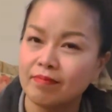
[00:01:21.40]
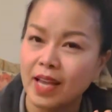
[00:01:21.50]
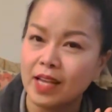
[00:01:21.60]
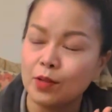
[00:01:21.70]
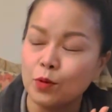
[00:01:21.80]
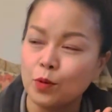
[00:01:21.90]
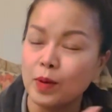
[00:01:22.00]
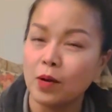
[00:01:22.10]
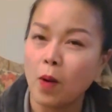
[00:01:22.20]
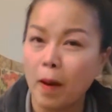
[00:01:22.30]
ให้ดูเพื่
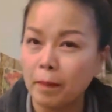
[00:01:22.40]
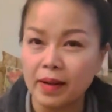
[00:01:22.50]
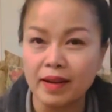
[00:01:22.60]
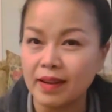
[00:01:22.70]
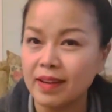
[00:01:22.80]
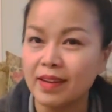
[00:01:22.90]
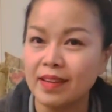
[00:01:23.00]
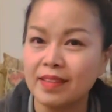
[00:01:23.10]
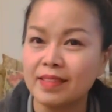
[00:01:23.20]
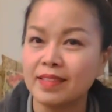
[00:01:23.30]
อความบันเทิง
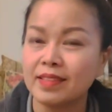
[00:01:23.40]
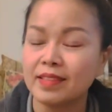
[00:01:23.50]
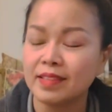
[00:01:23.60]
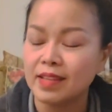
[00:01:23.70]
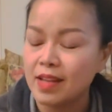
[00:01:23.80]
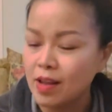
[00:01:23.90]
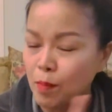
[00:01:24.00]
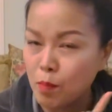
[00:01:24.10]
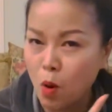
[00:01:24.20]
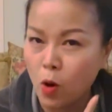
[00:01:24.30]

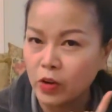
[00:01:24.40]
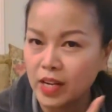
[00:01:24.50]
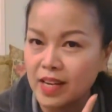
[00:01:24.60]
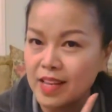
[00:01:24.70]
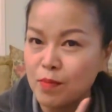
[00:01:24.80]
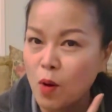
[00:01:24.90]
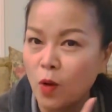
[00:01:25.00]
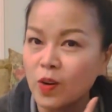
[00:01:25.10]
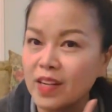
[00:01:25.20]
มองดีๆ มอง